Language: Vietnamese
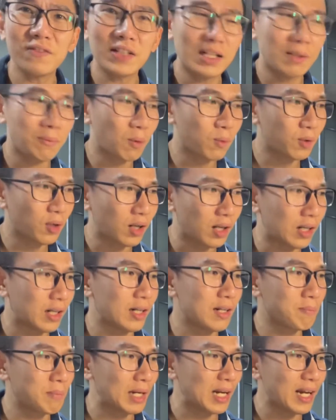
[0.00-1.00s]
phải là một tuần
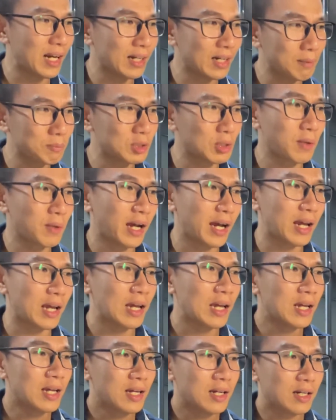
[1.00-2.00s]
á mình ăn năm sáu ngày
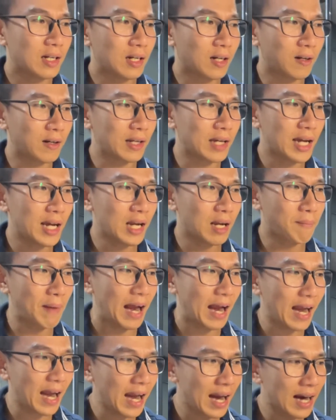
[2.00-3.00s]
rồi hay là
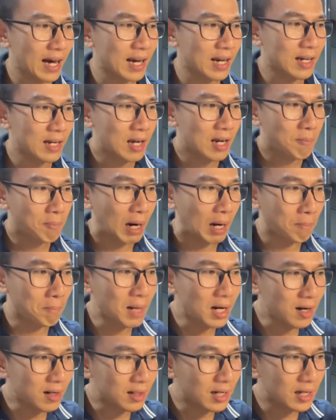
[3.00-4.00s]
bạn ăn á bạn
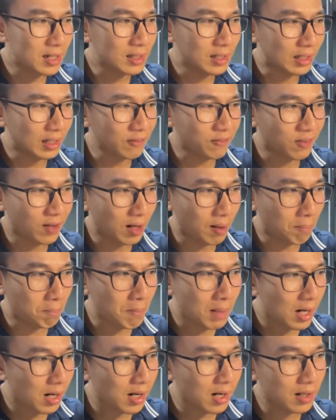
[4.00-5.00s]
bớt đi những cái phần
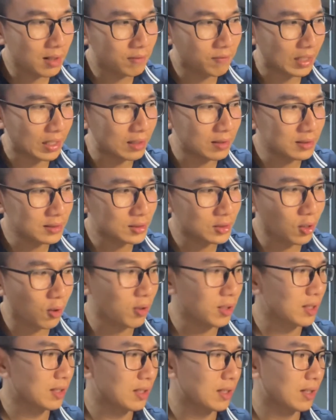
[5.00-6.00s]
bơ và nước
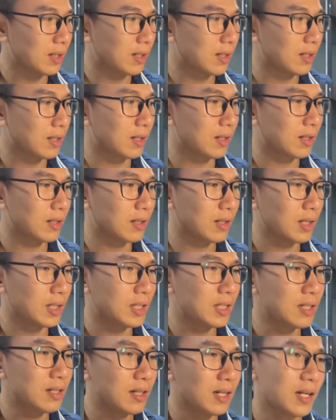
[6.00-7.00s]
sốt uh,
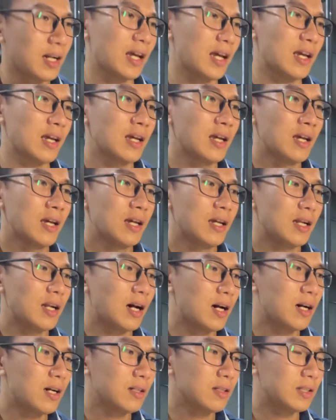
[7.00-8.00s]
như thế này
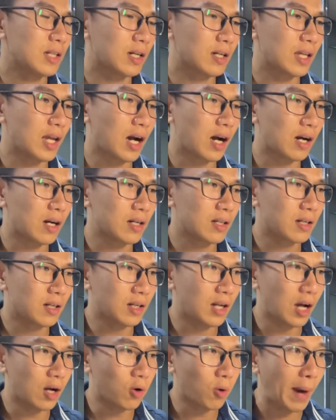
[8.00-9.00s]
đó dần dần á cơ
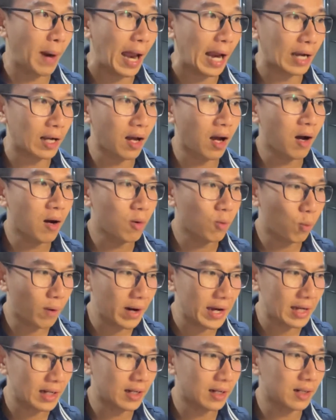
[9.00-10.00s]
thể của bạn nó
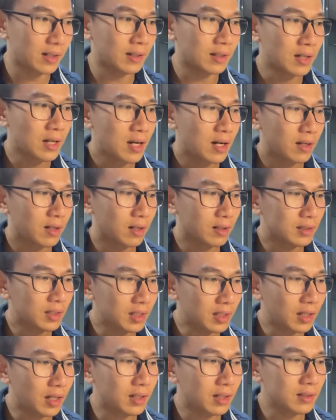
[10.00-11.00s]
quen hơn nó
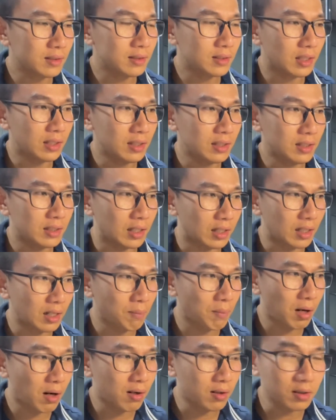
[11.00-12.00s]
thích ứng với những cái
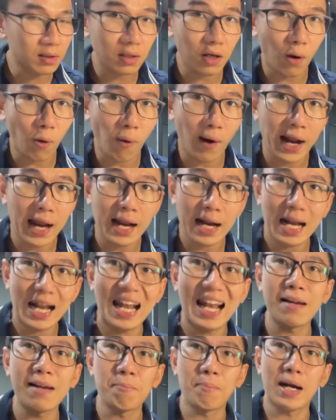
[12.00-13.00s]
món đồ ăn
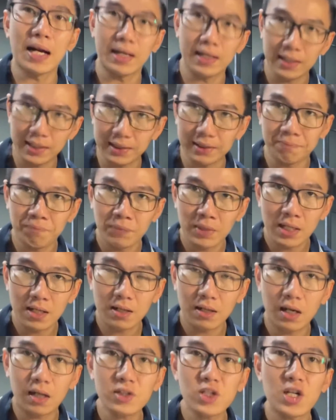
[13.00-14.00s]
lành mạnh hơn
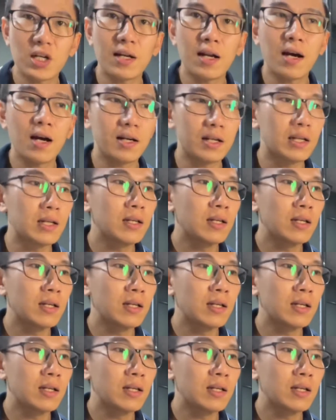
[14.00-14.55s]
nó trở nên